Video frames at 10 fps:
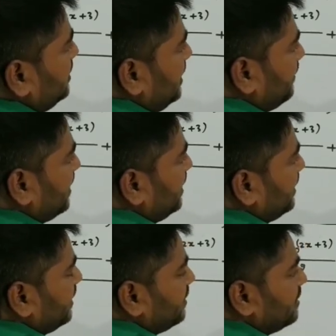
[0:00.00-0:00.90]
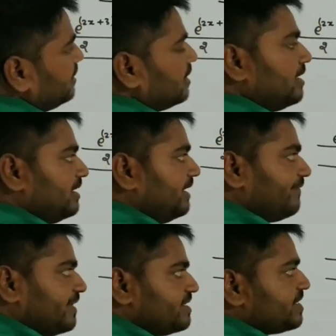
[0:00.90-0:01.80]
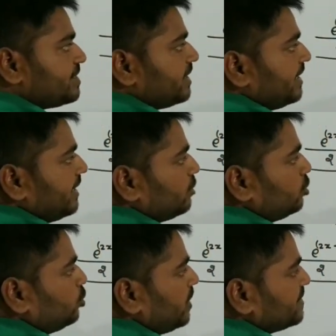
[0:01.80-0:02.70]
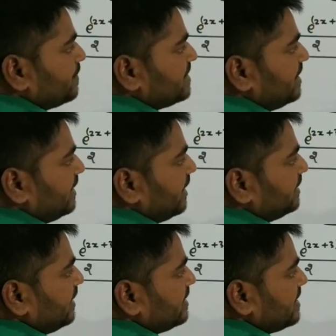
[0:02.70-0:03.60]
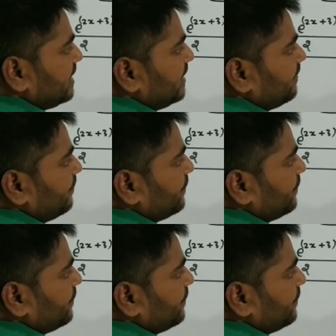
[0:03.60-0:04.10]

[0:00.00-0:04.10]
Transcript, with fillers: टी मान लेंगे डिफ्रेंसिएशन करेंगे तो टू एक्स प्लस थ्री का कितना आ जाएगा